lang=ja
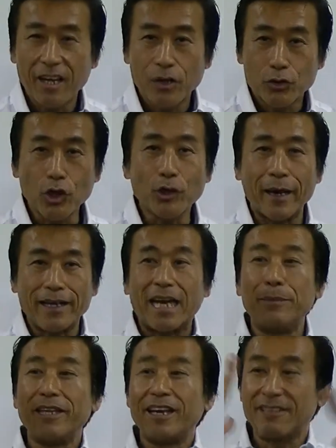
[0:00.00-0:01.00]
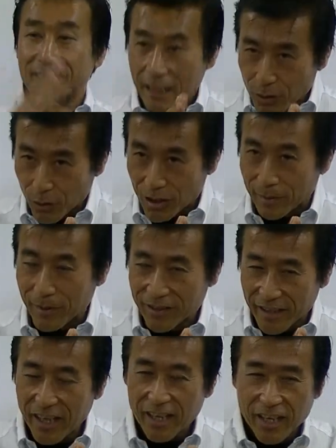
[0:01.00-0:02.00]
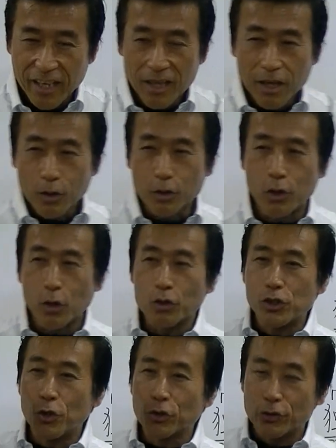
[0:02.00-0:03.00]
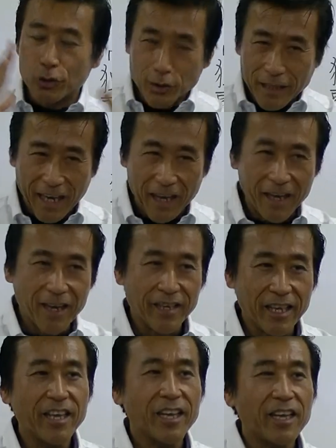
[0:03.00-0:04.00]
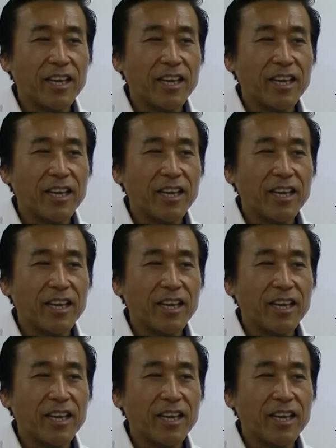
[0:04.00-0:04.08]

そういうのはやめなさいとおっしゃいますねくよくよするな、ね、